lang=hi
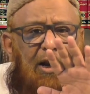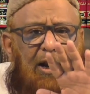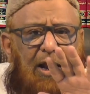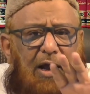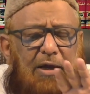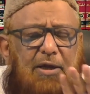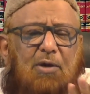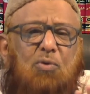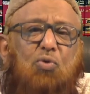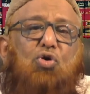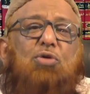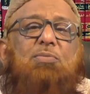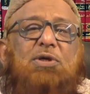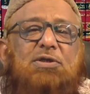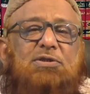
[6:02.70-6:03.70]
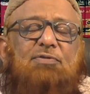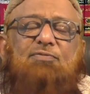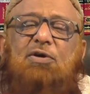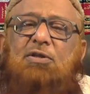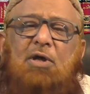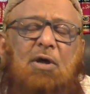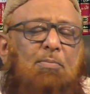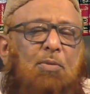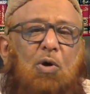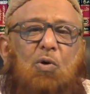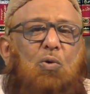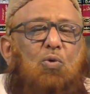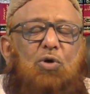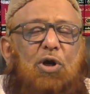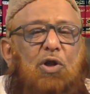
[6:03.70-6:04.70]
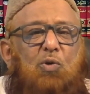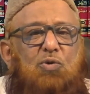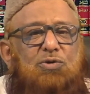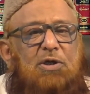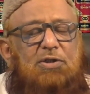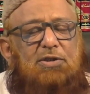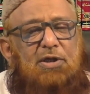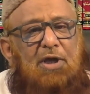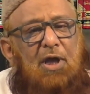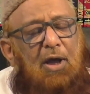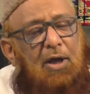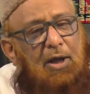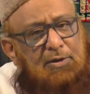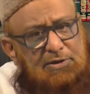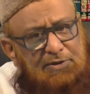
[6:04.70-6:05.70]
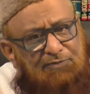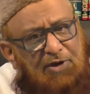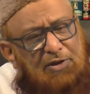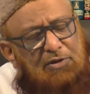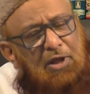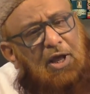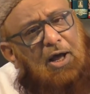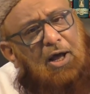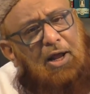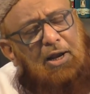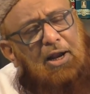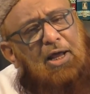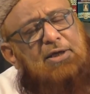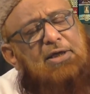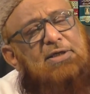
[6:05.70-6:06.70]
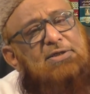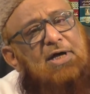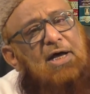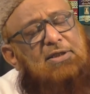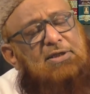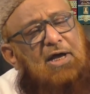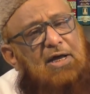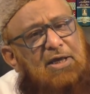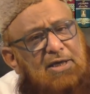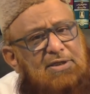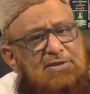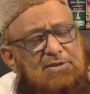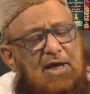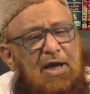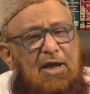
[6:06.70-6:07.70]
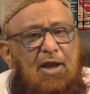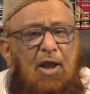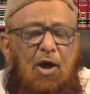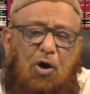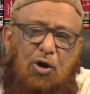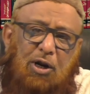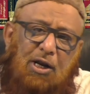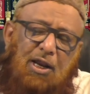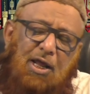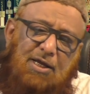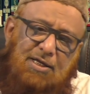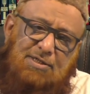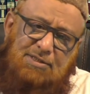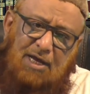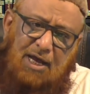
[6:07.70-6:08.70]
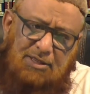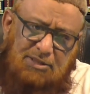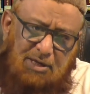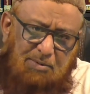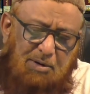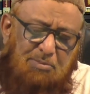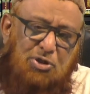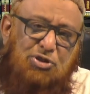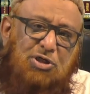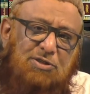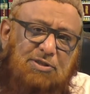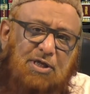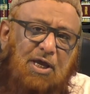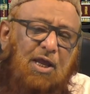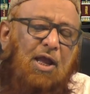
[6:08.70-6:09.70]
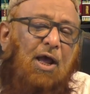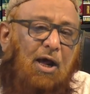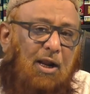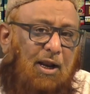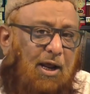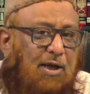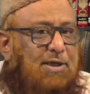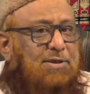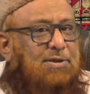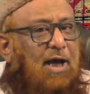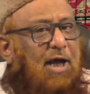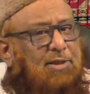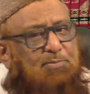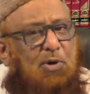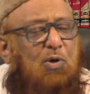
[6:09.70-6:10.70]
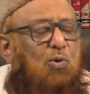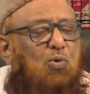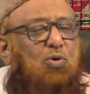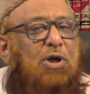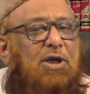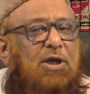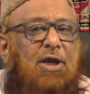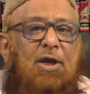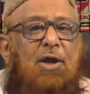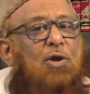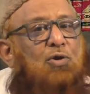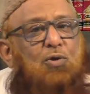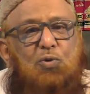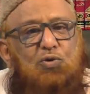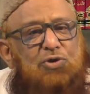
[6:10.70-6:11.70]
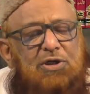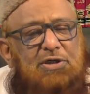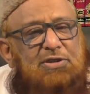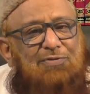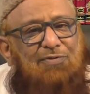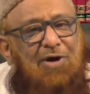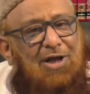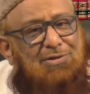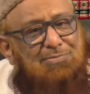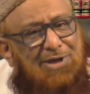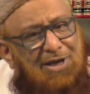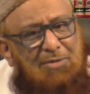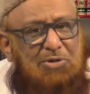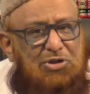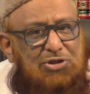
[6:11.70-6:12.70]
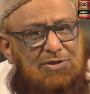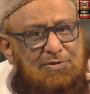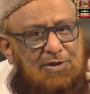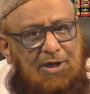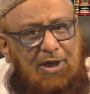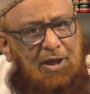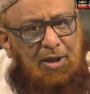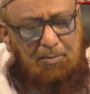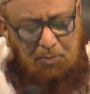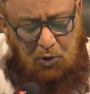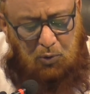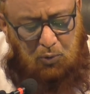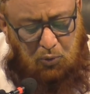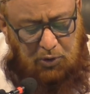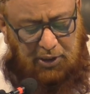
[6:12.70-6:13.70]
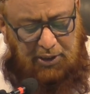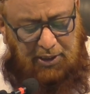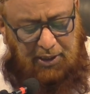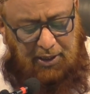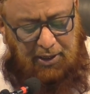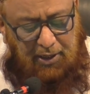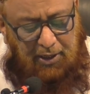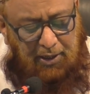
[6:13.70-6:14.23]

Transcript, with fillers: अल्लाह की कोई भी सिफत मखलूक नहीं हो सकती सिफत अल्लाह की ज़ात का ही हिस्सा है और अल्लाह की ज़ात जब हमेशा से है अल्लाह की ज़ात मखलूक नहीं है तो उसकी सिफात भी हमेशा से है मखलूक नहीं है